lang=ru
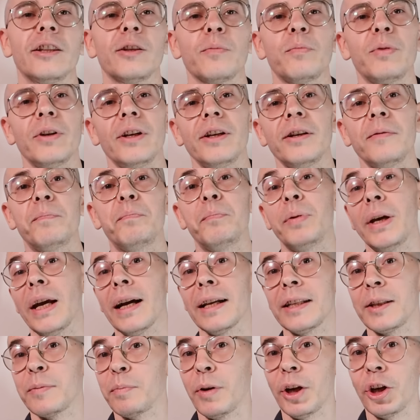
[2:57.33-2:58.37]
Это были
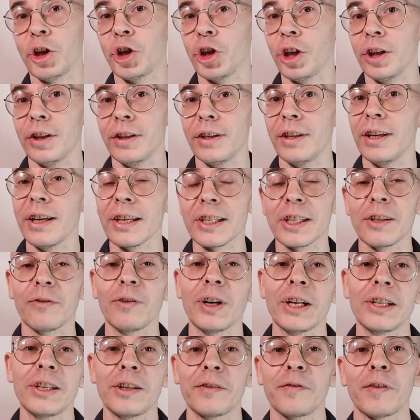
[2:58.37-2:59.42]
пять причин не
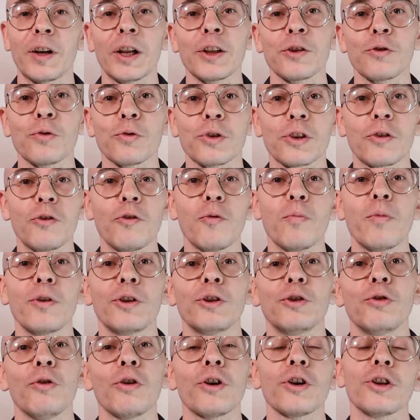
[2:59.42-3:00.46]
заводить французского
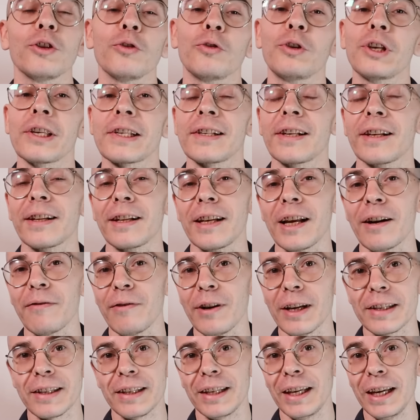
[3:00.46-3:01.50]
бульдога, но если
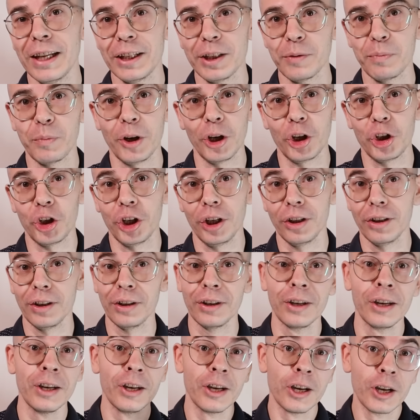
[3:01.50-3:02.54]
для вас эти
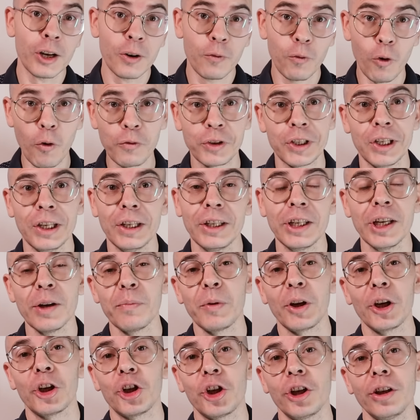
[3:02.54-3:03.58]
причины вовсе
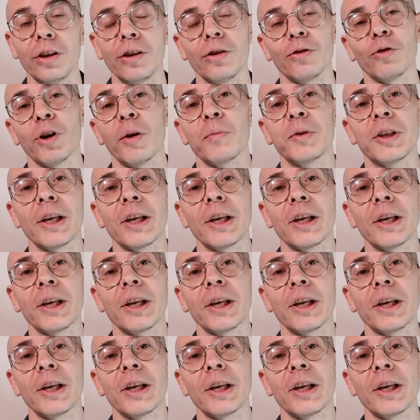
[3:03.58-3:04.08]
не причины,